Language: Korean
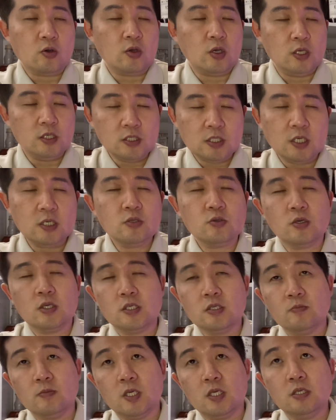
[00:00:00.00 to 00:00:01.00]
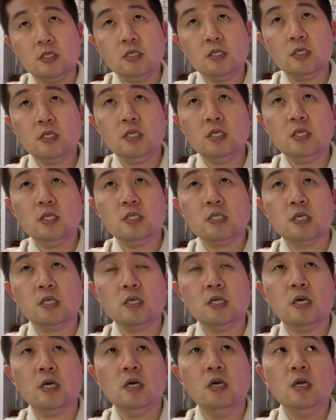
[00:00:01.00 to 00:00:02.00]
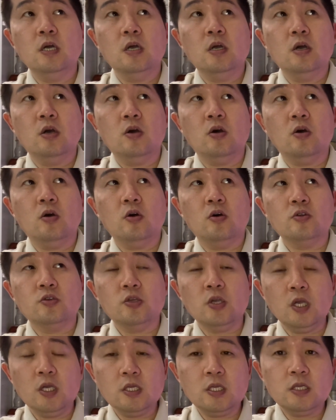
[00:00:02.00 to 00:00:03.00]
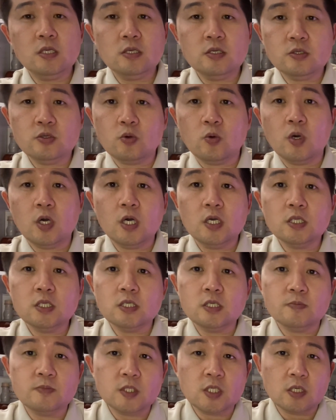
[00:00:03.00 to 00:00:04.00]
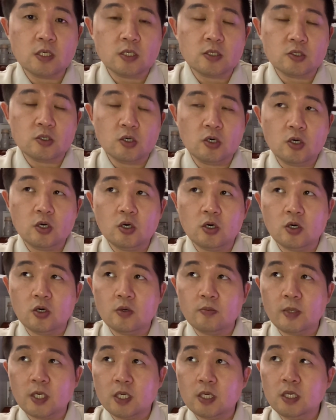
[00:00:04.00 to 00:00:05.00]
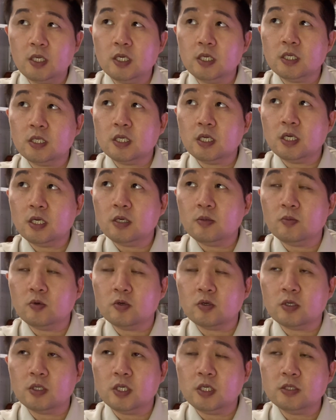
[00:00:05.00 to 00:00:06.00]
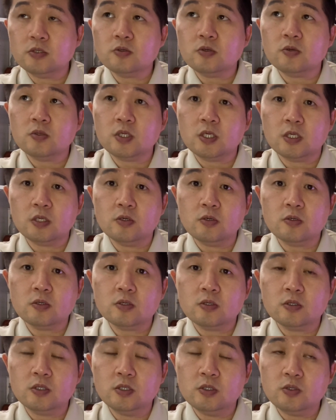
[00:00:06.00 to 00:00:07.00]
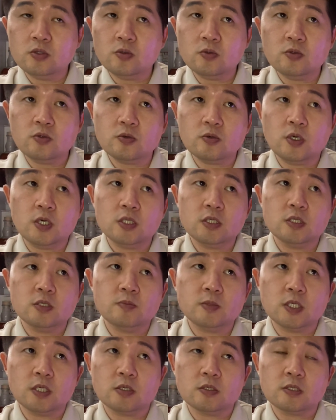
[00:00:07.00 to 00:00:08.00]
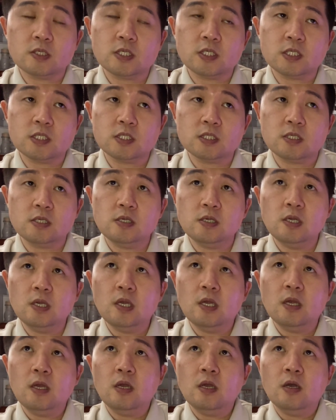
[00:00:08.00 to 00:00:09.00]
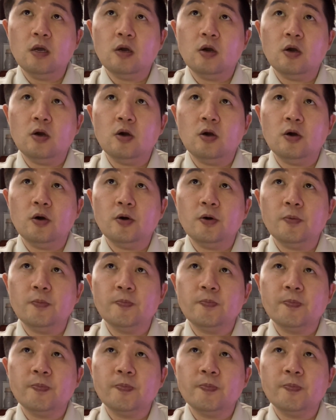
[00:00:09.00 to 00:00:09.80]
굉장히 좋았습니다. 특히 제가 어, 쉐리를 좋아하는 입장에서 맥켈라이나 뭐 글렌드로나 이쪽을 좋아하는 입장에서 사실 어,